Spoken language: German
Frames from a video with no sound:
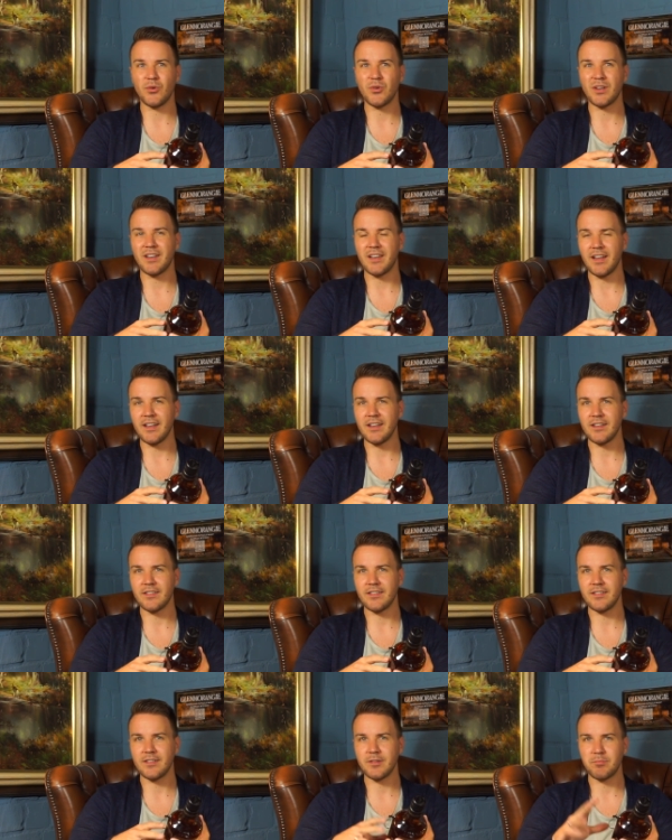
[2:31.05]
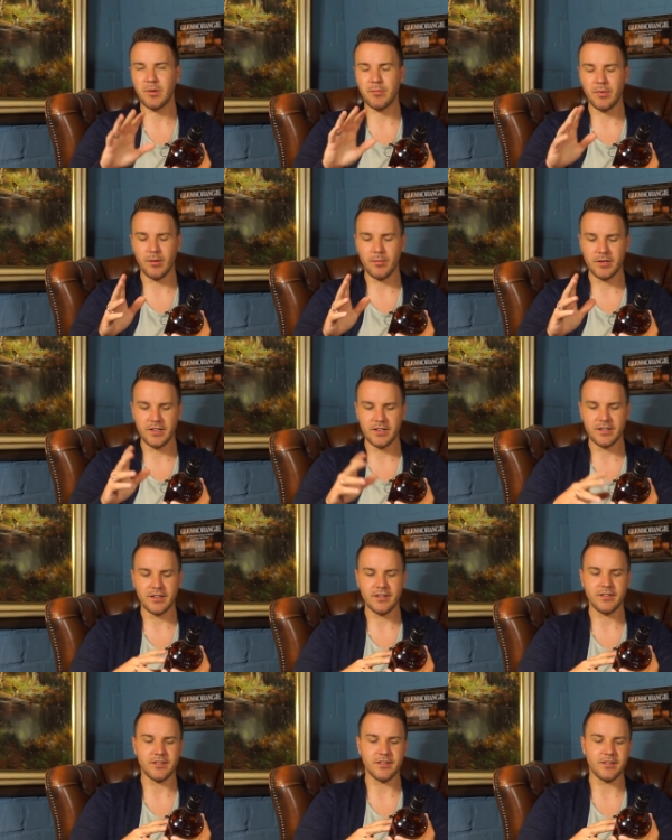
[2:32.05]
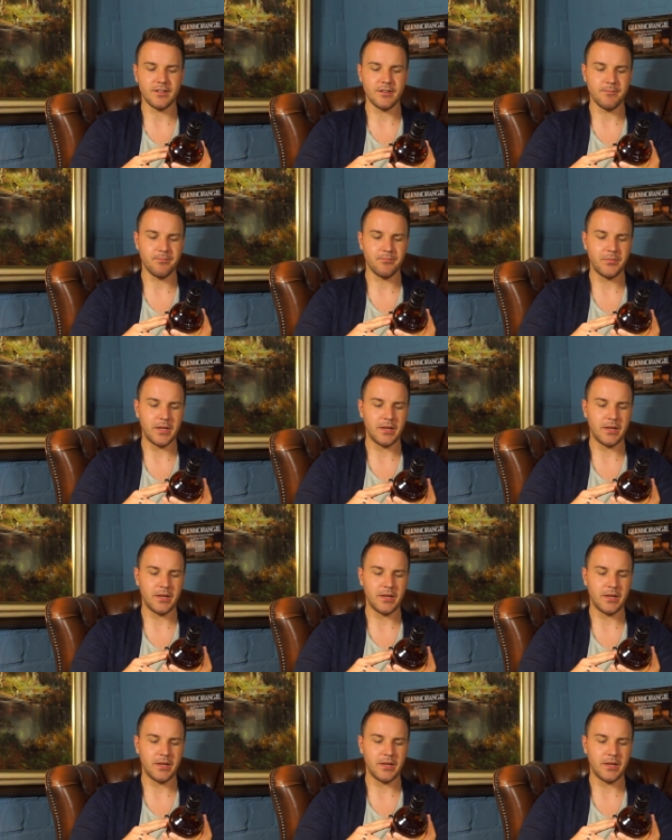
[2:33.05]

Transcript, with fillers: noch kleiner sind. Bin mir aber nicht ganz sicher.